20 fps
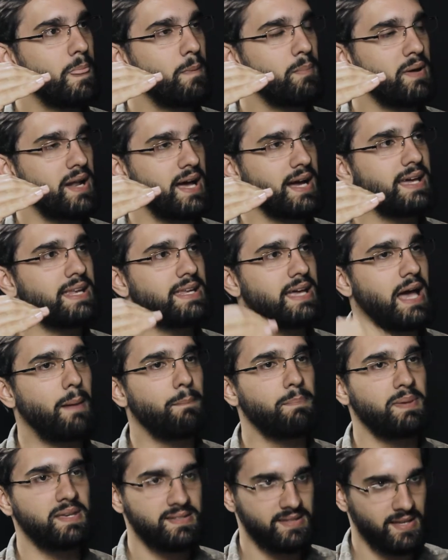para criar
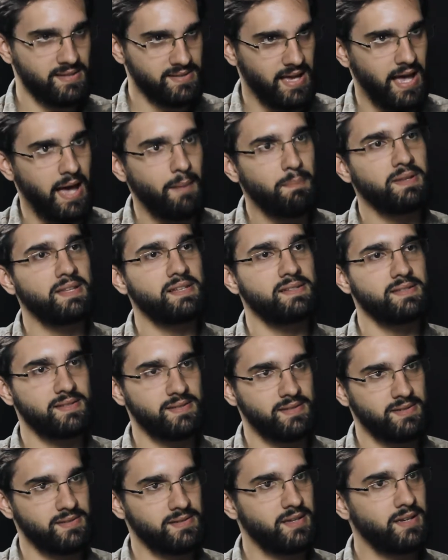pistas
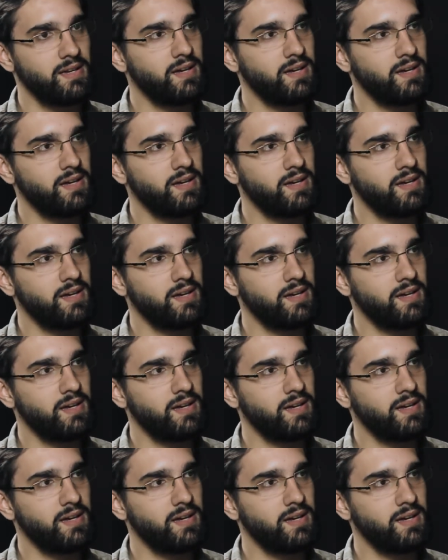rápidas